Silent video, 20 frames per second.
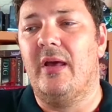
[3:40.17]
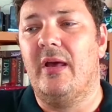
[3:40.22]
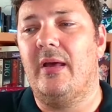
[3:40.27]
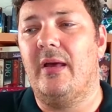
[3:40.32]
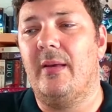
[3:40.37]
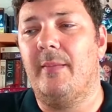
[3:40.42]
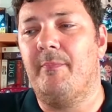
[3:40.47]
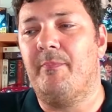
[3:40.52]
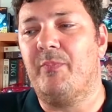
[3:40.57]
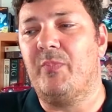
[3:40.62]

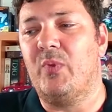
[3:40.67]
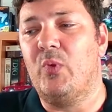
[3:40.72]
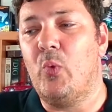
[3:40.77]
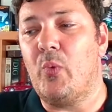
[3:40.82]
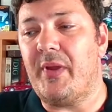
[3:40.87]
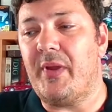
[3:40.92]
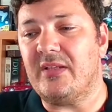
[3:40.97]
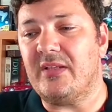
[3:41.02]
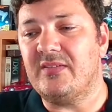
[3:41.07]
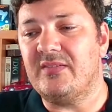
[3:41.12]
um, não
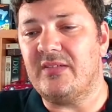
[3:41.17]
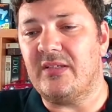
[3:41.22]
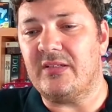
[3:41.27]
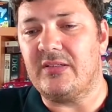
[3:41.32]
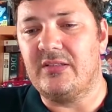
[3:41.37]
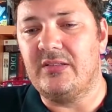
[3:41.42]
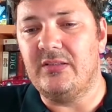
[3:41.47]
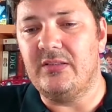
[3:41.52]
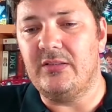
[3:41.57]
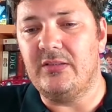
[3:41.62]
quer dizer
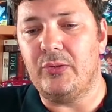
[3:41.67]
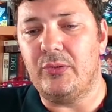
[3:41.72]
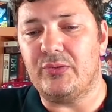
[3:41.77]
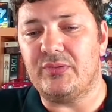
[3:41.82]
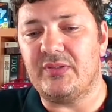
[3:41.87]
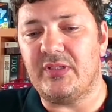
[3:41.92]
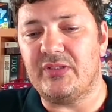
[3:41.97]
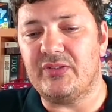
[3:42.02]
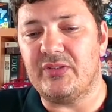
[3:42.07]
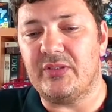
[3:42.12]
que eu
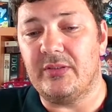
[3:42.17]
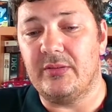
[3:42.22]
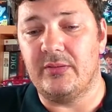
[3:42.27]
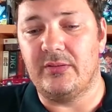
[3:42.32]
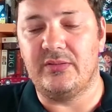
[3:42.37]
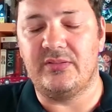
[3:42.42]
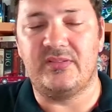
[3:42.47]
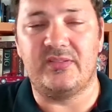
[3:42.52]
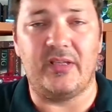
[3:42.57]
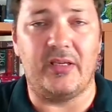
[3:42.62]
seja
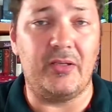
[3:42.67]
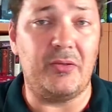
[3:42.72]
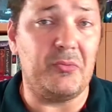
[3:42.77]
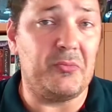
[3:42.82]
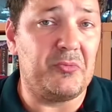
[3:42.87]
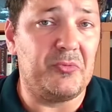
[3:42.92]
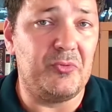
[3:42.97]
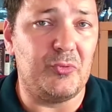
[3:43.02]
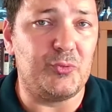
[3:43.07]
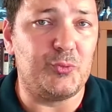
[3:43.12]
sério,
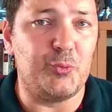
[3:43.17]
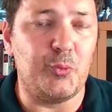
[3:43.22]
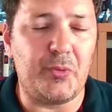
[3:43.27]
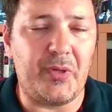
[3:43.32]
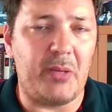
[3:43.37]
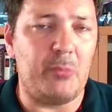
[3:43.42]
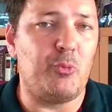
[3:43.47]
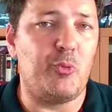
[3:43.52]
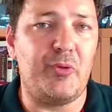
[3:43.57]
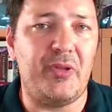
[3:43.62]
que não sou,
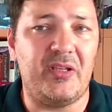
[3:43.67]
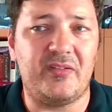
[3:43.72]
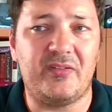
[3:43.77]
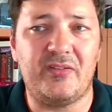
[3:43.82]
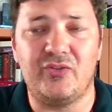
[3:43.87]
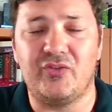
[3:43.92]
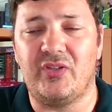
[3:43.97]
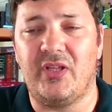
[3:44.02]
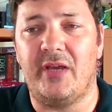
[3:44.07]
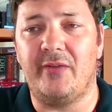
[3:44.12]
quem me conhece
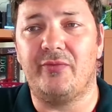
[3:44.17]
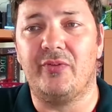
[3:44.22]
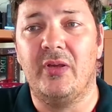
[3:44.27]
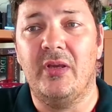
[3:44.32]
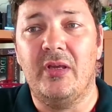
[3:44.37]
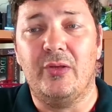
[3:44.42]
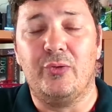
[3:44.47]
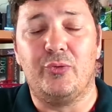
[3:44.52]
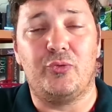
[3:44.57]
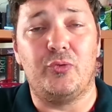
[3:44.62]
das lives
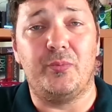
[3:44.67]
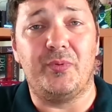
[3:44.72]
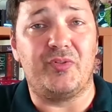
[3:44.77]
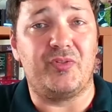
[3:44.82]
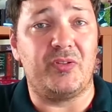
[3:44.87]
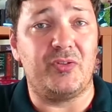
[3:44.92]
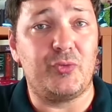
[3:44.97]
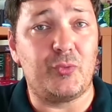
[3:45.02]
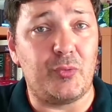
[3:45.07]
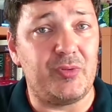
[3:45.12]
sou
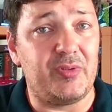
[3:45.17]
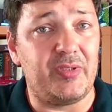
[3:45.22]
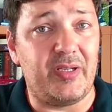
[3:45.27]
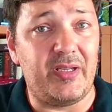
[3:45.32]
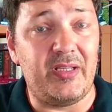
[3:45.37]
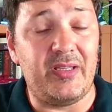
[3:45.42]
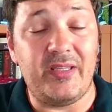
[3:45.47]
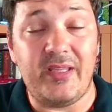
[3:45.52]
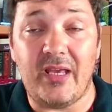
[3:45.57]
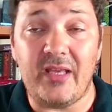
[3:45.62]
bastante
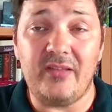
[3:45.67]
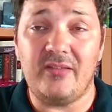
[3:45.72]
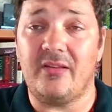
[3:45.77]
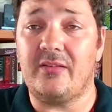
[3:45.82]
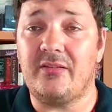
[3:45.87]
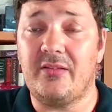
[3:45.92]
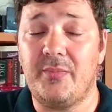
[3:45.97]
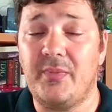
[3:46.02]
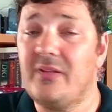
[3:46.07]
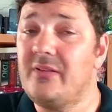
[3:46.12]
descontraído e é
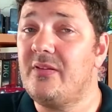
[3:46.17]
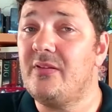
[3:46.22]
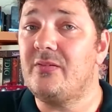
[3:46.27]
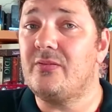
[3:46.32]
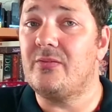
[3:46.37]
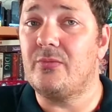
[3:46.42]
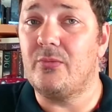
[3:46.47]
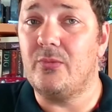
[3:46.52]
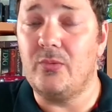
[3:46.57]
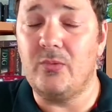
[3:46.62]
exatamente
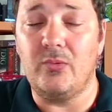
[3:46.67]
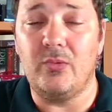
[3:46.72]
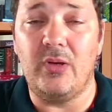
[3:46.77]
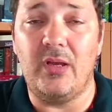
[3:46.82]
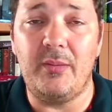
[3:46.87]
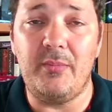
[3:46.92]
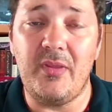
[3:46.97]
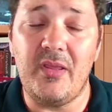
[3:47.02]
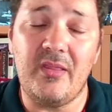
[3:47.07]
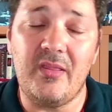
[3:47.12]
isso
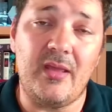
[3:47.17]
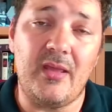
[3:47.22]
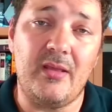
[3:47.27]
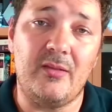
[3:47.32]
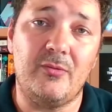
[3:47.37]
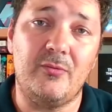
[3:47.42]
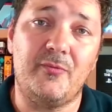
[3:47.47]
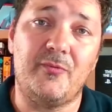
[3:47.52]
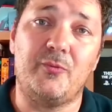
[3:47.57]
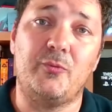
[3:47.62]
a minha
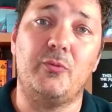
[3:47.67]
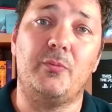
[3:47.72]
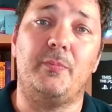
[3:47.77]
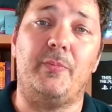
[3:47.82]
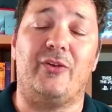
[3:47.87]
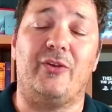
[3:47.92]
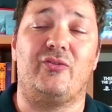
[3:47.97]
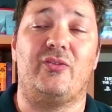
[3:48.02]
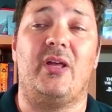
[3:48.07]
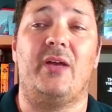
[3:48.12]
ideia do futuro
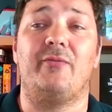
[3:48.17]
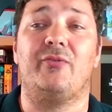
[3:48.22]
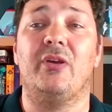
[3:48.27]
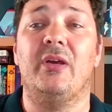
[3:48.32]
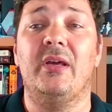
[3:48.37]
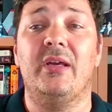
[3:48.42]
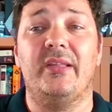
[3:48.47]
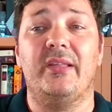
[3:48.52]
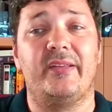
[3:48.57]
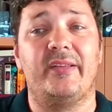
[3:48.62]
para as lives,
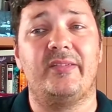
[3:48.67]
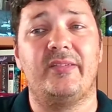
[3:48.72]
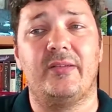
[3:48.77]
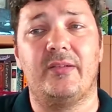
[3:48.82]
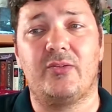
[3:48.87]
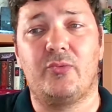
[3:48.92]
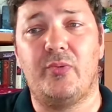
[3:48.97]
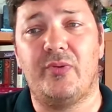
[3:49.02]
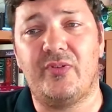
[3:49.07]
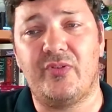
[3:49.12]
tem que
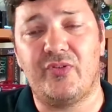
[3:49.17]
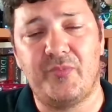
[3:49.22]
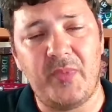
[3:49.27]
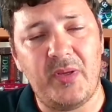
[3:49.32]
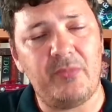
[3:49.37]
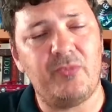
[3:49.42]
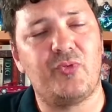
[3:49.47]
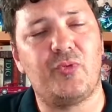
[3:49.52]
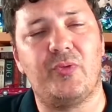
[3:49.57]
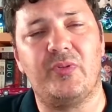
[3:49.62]
ser coisas
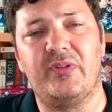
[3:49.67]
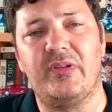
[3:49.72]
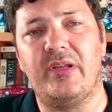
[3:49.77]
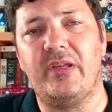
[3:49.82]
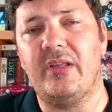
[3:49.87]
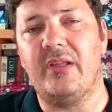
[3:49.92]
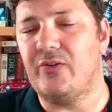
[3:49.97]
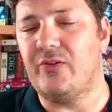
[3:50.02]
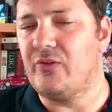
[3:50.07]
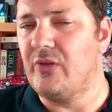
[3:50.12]
menos
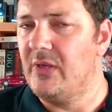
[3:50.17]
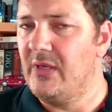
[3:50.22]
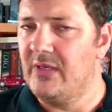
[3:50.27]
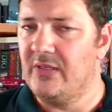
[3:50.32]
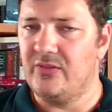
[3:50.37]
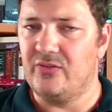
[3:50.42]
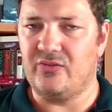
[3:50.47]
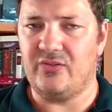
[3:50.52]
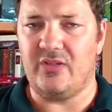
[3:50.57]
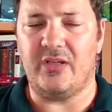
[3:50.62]
descontraídas,
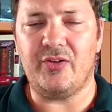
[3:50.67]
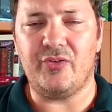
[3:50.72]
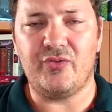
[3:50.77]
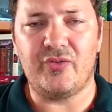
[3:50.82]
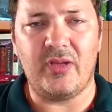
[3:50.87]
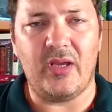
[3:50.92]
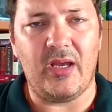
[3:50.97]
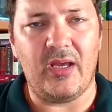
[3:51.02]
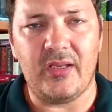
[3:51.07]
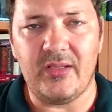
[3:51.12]
estar a
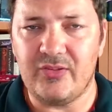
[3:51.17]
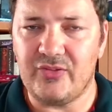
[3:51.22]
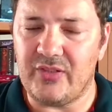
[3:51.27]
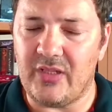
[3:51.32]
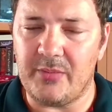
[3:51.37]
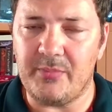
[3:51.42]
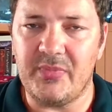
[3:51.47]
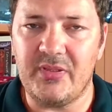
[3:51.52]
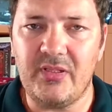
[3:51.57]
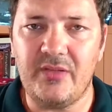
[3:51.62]
jogar e
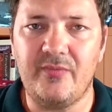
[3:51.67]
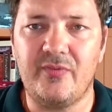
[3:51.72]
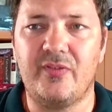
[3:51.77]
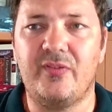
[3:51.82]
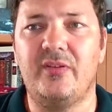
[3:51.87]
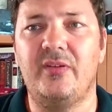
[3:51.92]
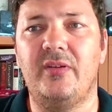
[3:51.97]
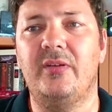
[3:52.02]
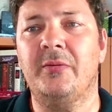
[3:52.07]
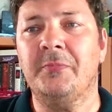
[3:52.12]
estar-me a
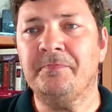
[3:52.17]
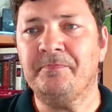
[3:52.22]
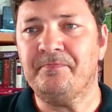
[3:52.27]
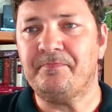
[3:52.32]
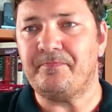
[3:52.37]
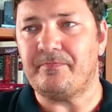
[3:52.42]
divertir,